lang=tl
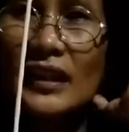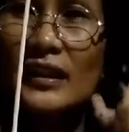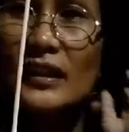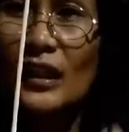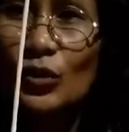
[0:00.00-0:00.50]

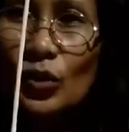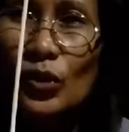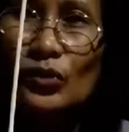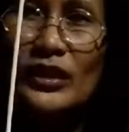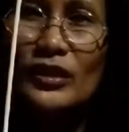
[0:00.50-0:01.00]
sana
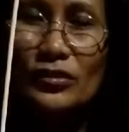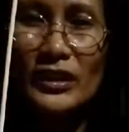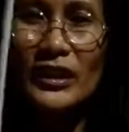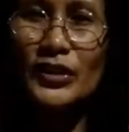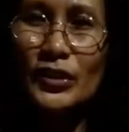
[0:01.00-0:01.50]
nakatulong din to
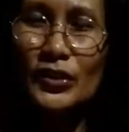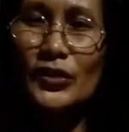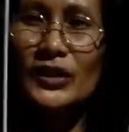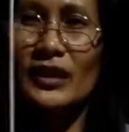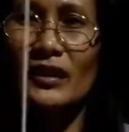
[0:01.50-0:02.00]
sa
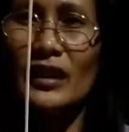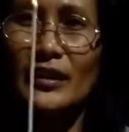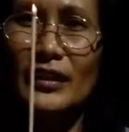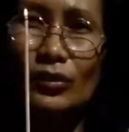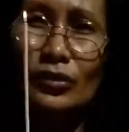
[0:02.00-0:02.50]
inyo. Sa
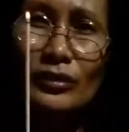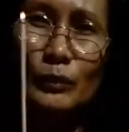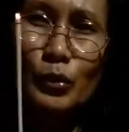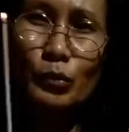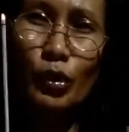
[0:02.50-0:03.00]
kagaya kong
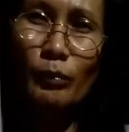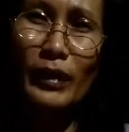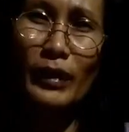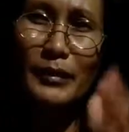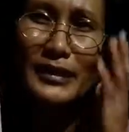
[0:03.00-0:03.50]

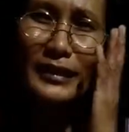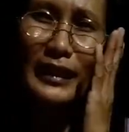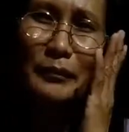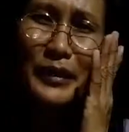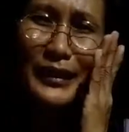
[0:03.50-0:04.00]
namumroblema sa
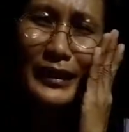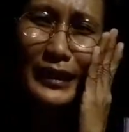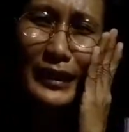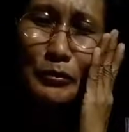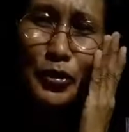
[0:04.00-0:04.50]
dami rin
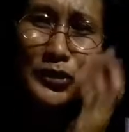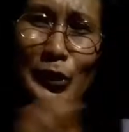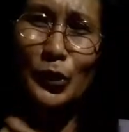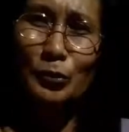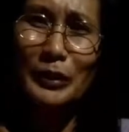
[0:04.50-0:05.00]
ng lamok
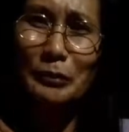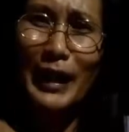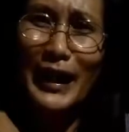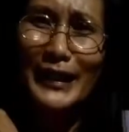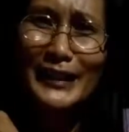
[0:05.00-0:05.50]
sa loob ng
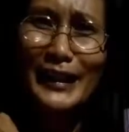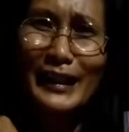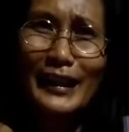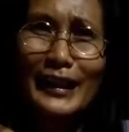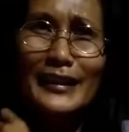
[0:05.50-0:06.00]
bahay
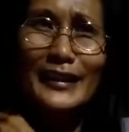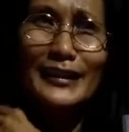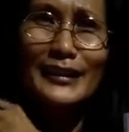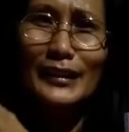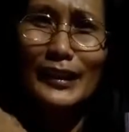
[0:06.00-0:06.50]
nila, kahit
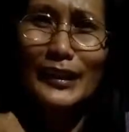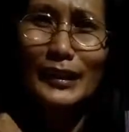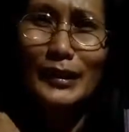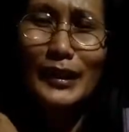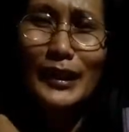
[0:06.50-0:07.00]
hindi
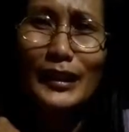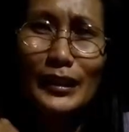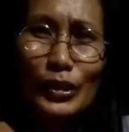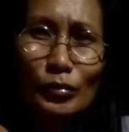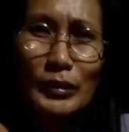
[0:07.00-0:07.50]
sa
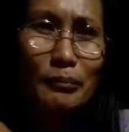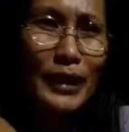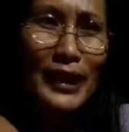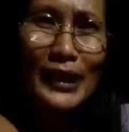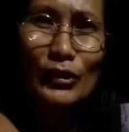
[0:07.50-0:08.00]
loob ng
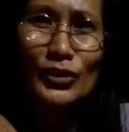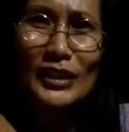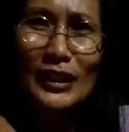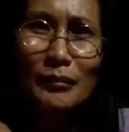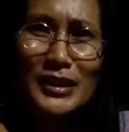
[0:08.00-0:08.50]
bahay o
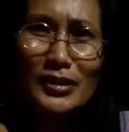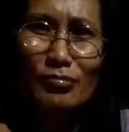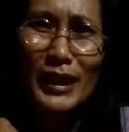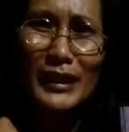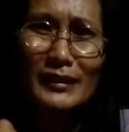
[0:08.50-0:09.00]
sa
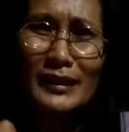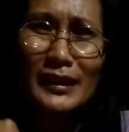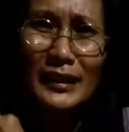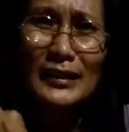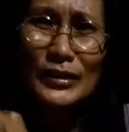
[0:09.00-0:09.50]
labas man.
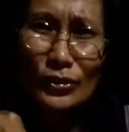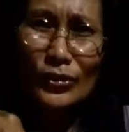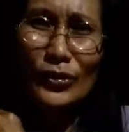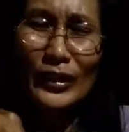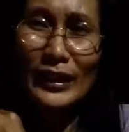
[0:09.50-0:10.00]

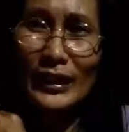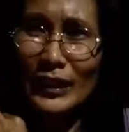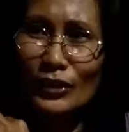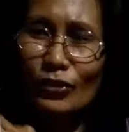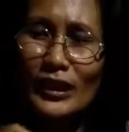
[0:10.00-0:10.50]
So,
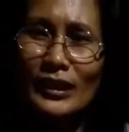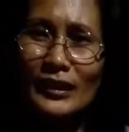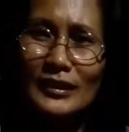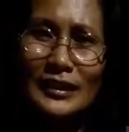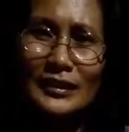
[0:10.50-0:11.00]
ito rin
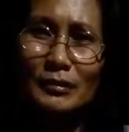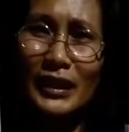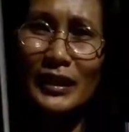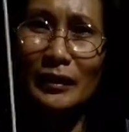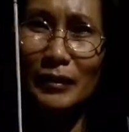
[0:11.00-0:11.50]
ang isa sa
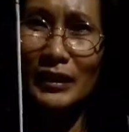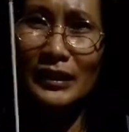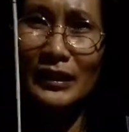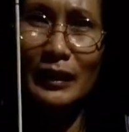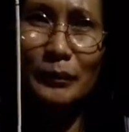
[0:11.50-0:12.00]
mga remedy
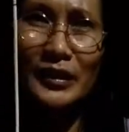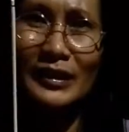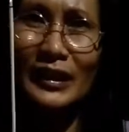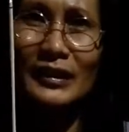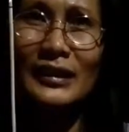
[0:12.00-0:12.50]
na dapat
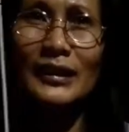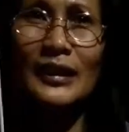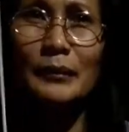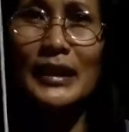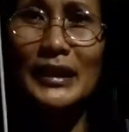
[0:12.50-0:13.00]

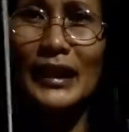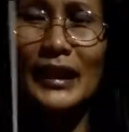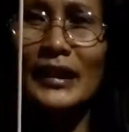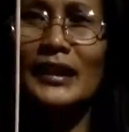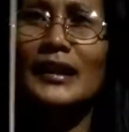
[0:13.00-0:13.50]
nating
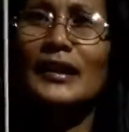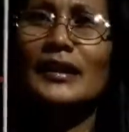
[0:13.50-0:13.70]
gamitin